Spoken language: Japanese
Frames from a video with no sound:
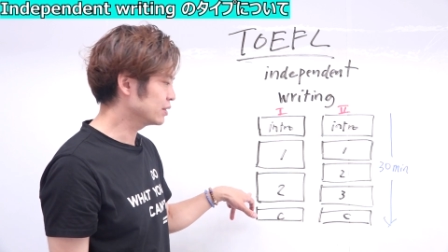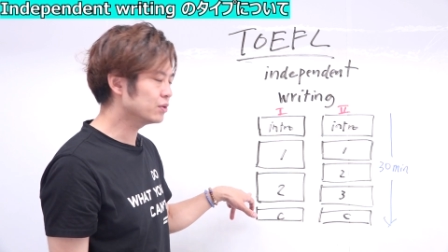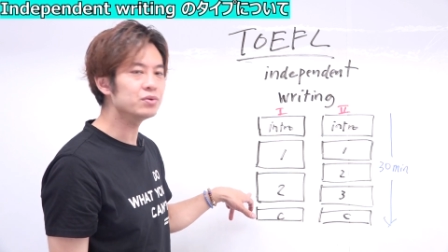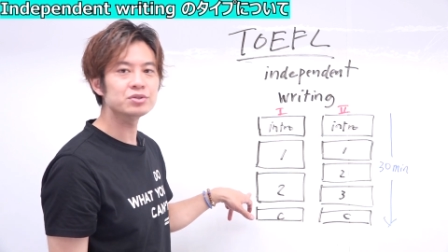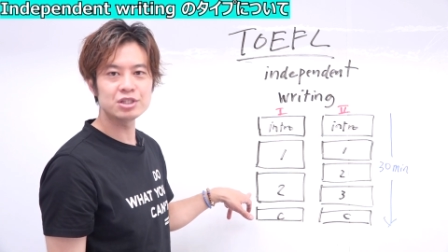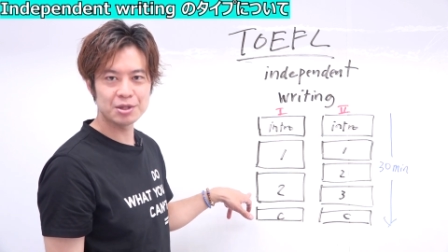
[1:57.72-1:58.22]

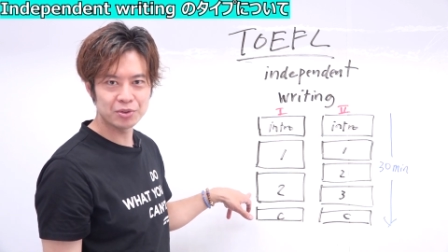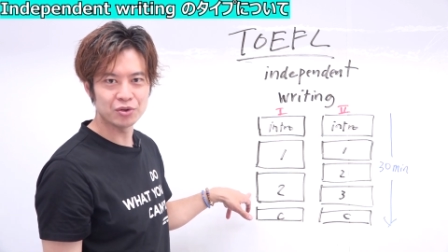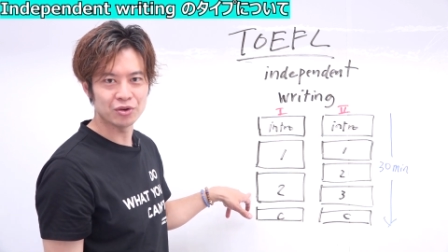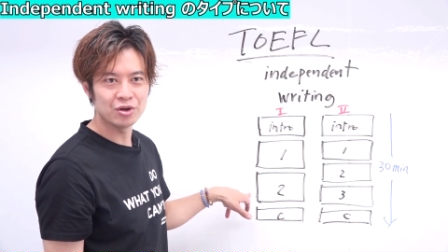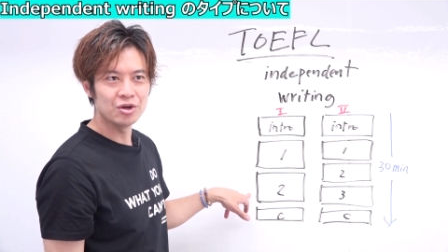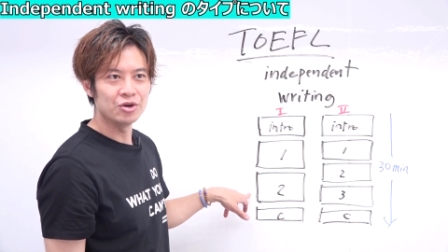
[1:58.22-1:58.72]
どうして
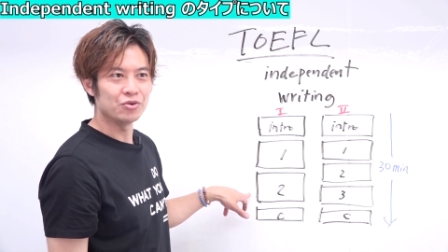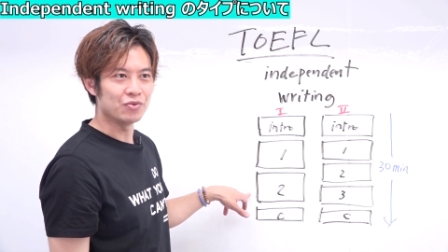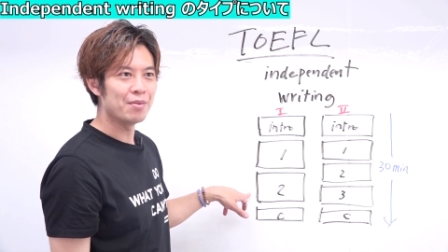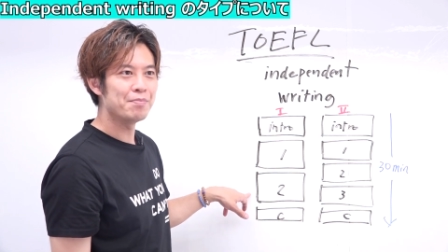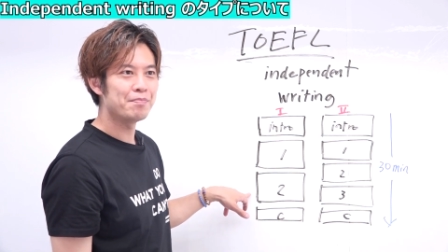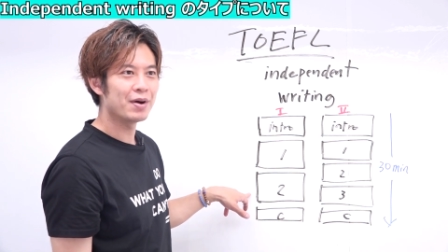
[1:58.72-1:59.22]
も
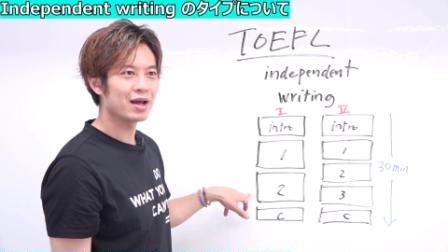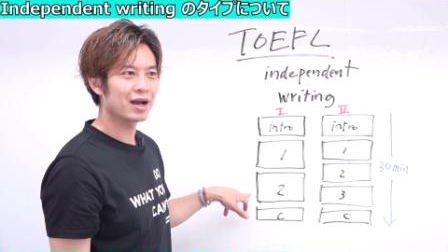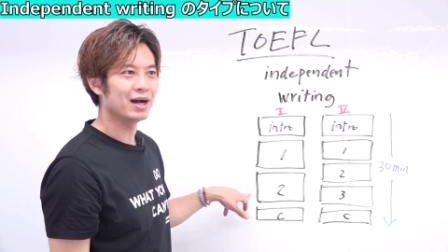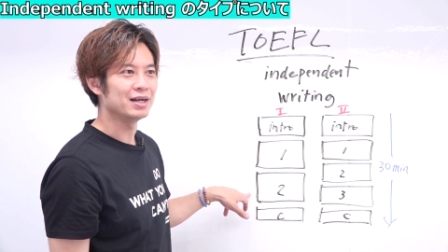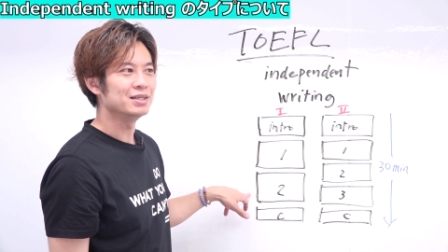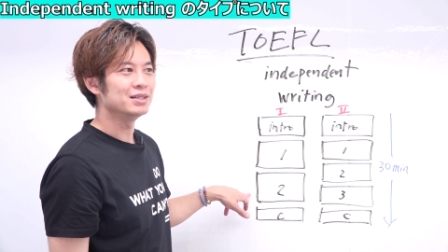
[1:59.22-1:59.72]
ワンパラ
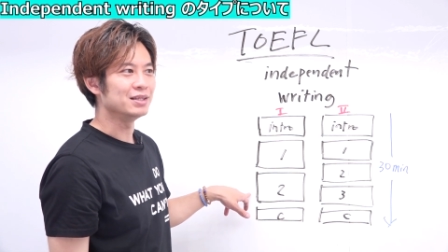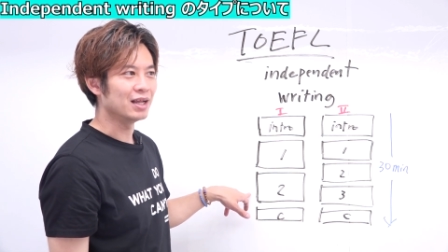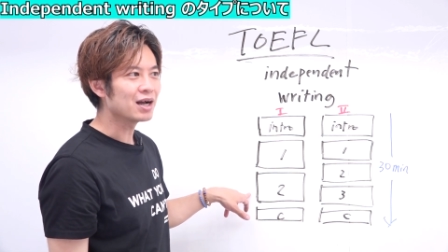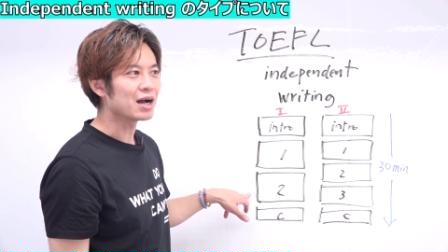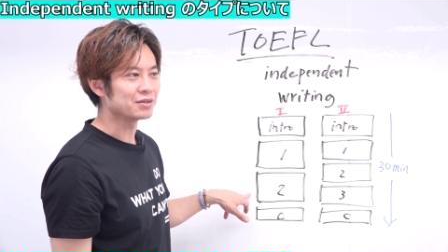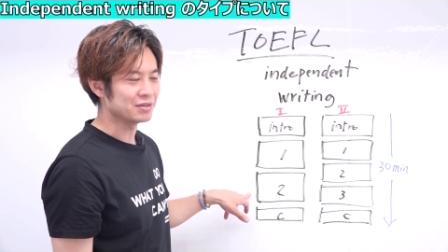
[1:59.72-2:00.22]
が
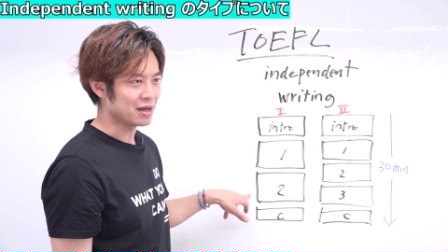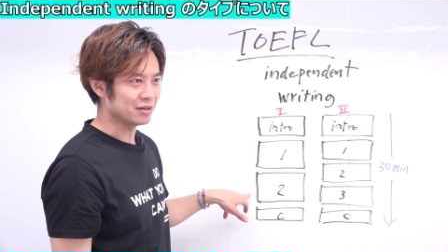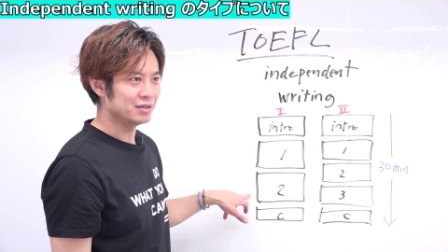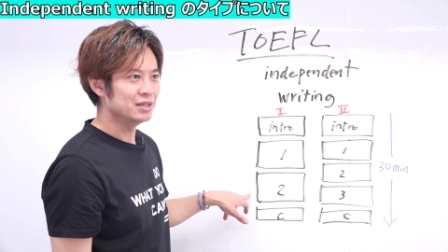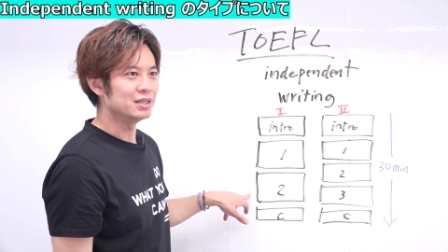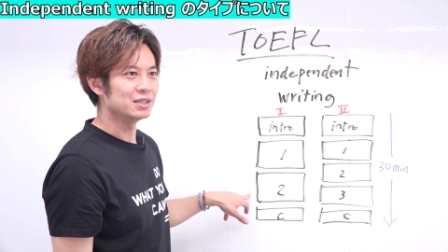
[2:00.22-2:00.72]
長くなる。
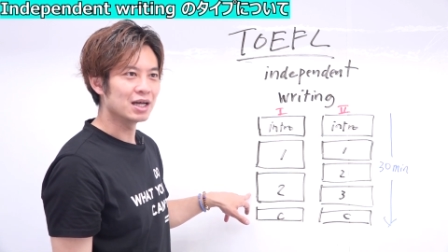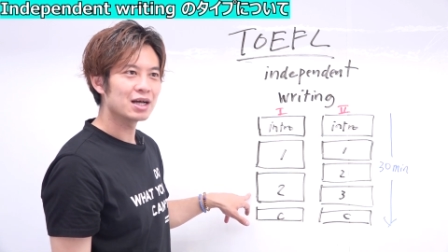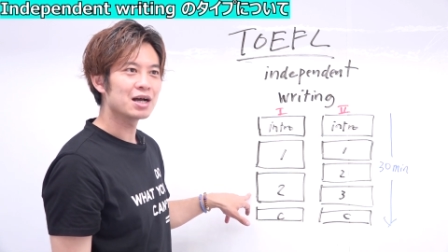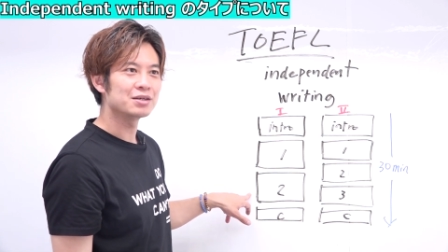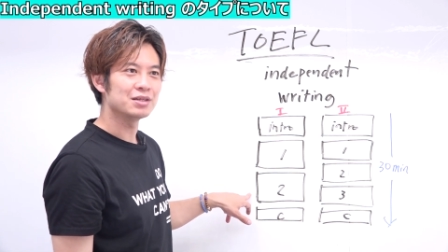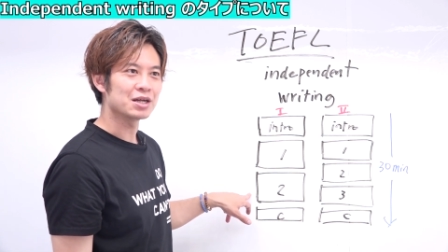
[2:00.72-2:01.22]

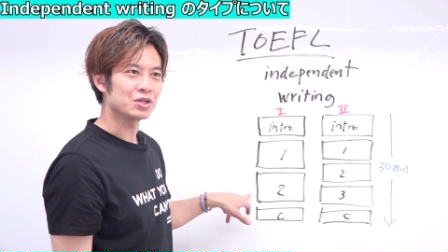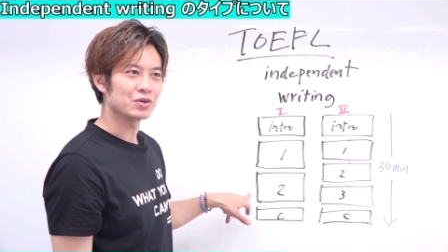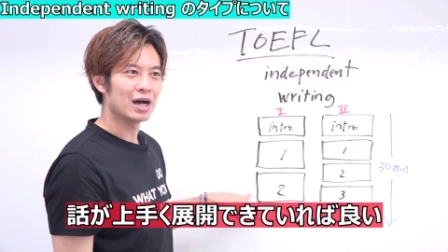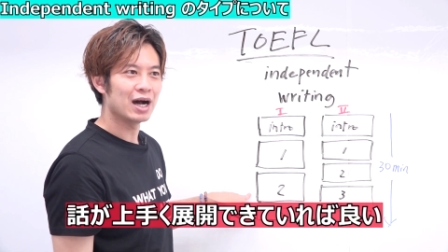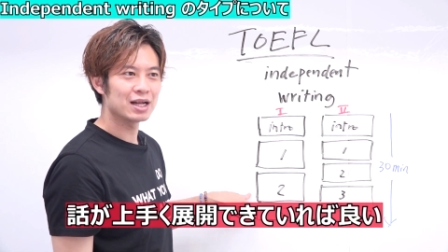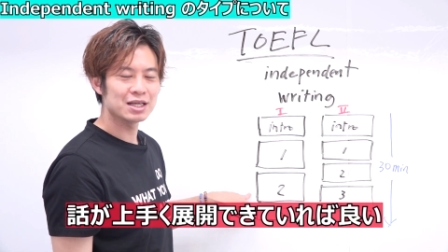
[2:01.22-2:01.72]
長くなるの
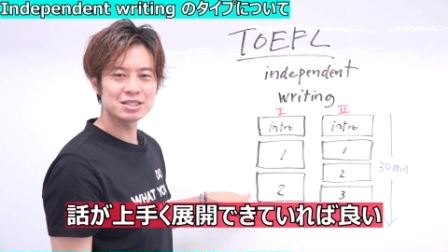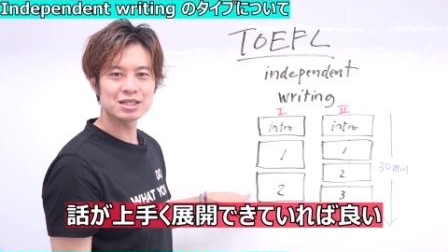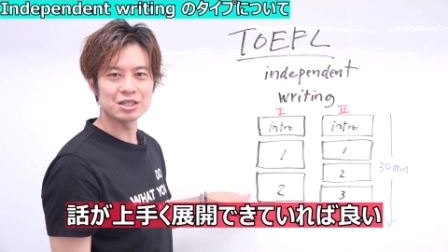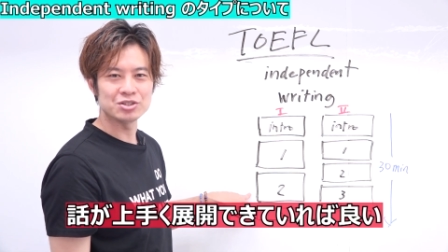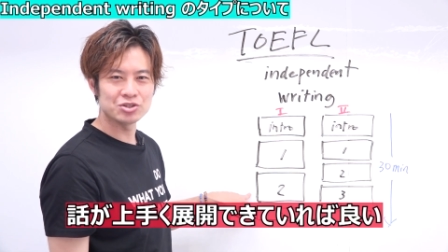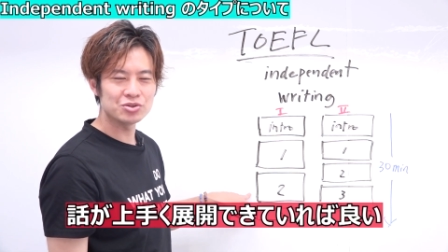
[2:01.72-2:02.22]
が話
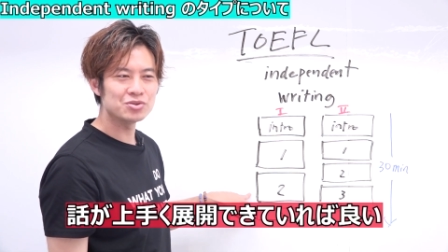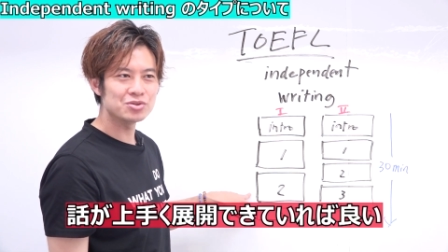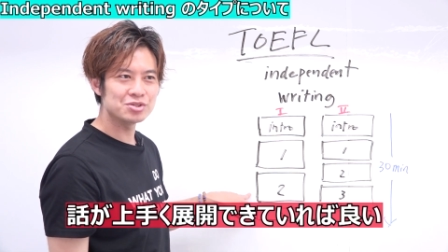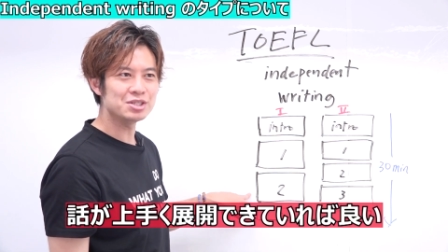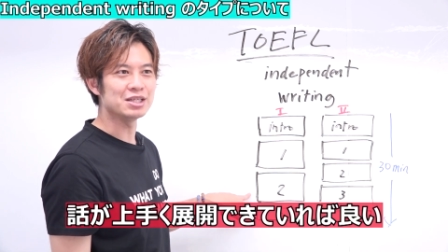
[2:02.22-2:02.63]
が上手